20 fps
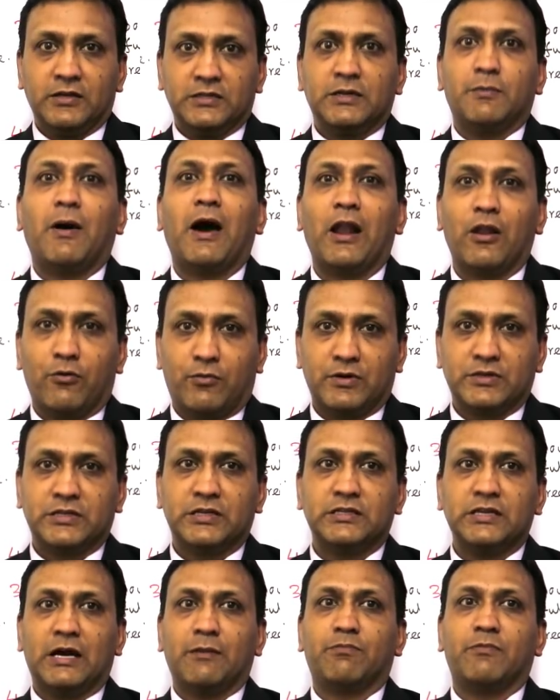যে
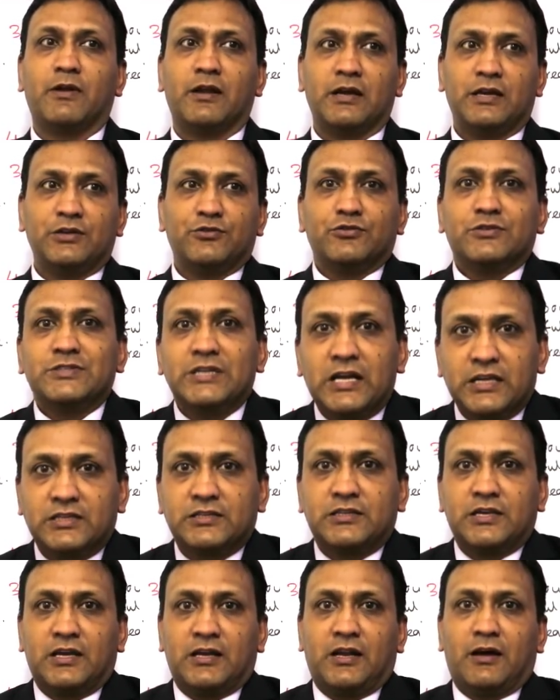ভালোবাসা যে আপনারা কিছু
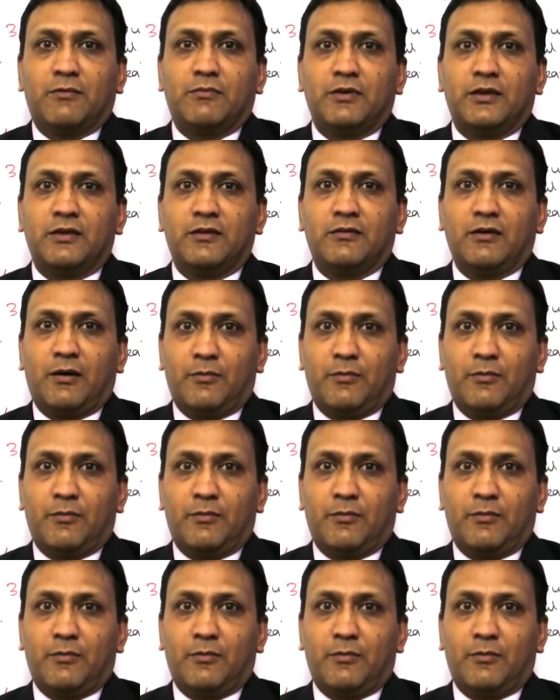চাচ্ছেন আমি